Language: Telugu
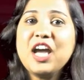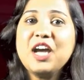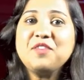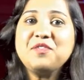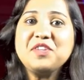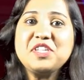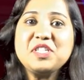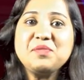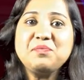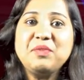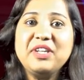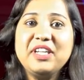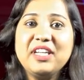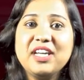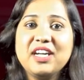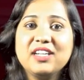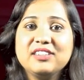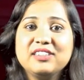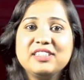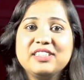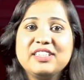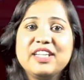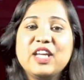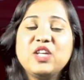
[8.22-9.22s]
కావ్యాస్ మీడియా
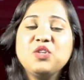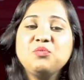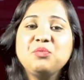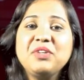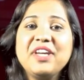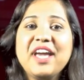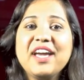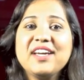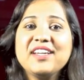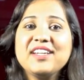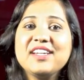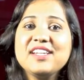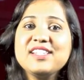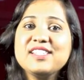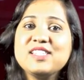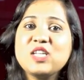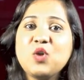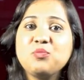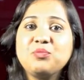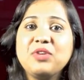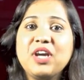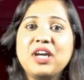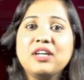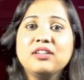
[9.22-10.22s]
నేను మీ యాంకర్
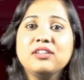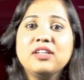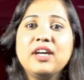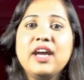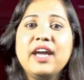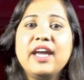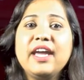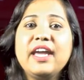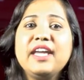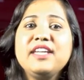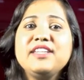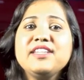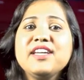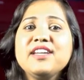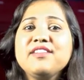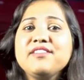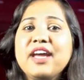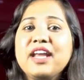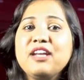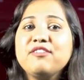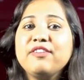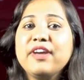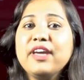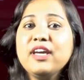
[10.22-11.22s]
సౌమ్య ఇండియన్
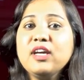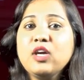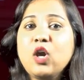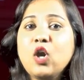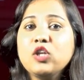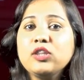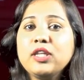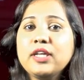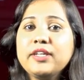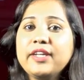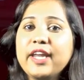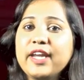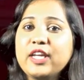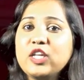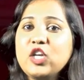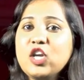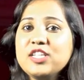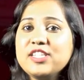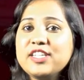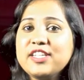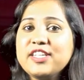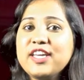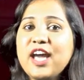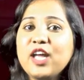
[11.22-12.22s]
రైల్వే కొత్త
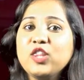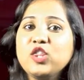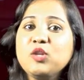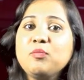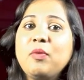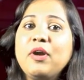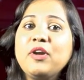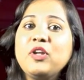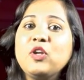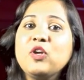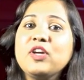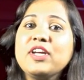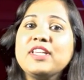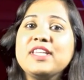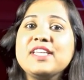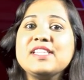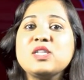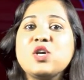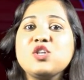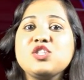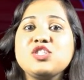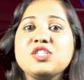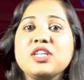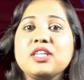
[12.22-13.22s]
టెక్నాలజీని అందుబాటులోకి
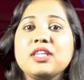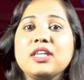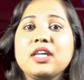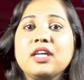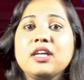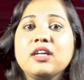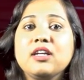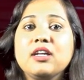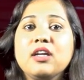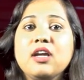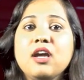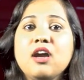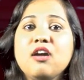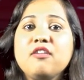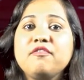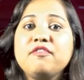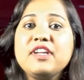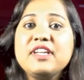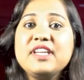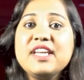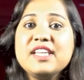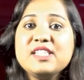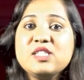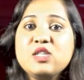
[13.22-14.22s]
తీసుకొచ్చింది
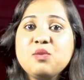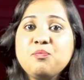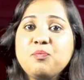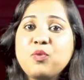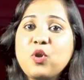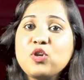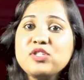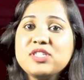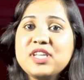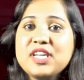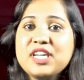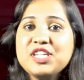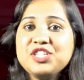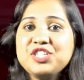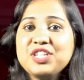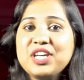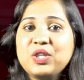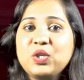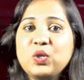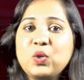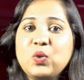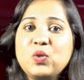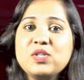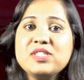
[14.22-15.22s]
ఫిట్నెస్ను
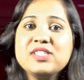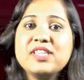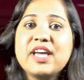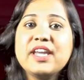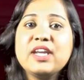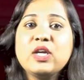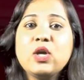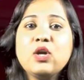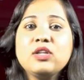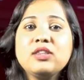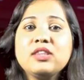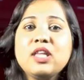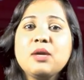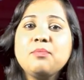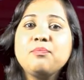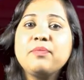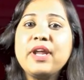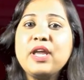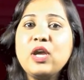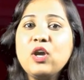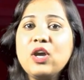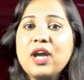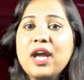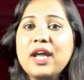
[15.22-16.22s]
ప్రోత్సహించేందుకు సరికొత్త
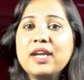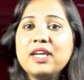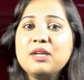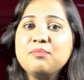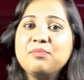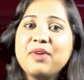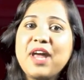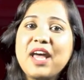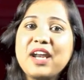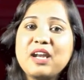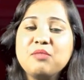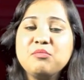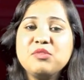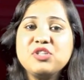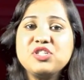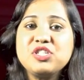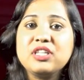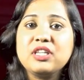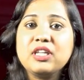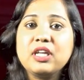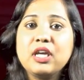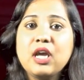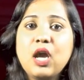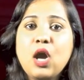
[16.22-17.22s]
ప్రయోగాన్ని
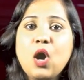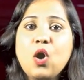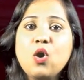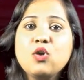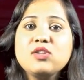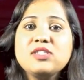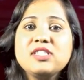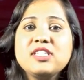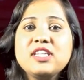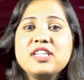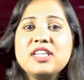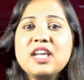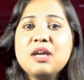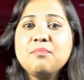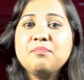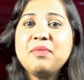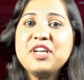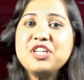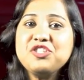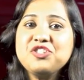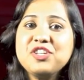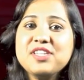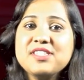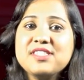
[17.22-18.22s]
ప్రారంభించింది ఓ చిన్న
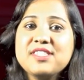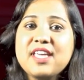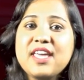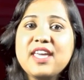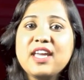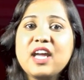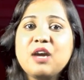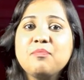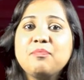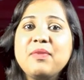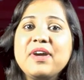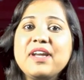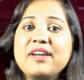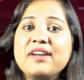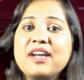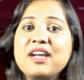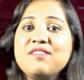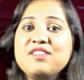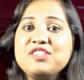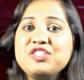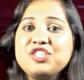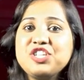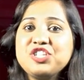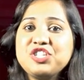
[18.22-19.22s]
పని చేస్తే ఇకపై
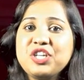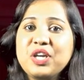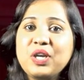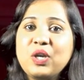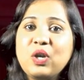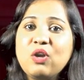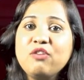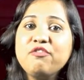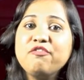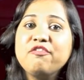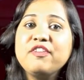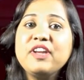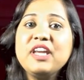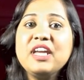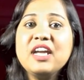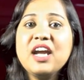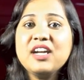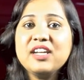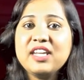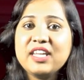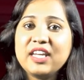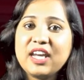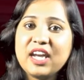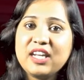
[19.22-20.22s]
రైల్వే స్టేషన్లో
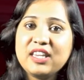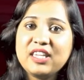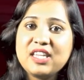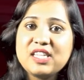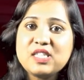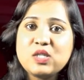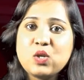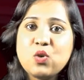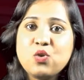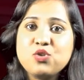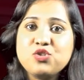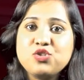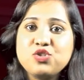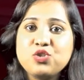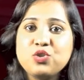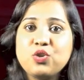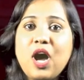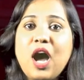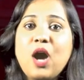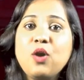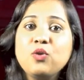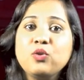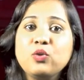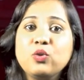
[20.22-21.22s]
ఫ్రీగా టికెట్ తీసుకోవచ్చు
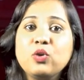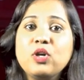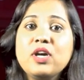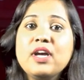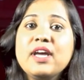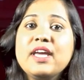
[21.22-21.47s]
అవును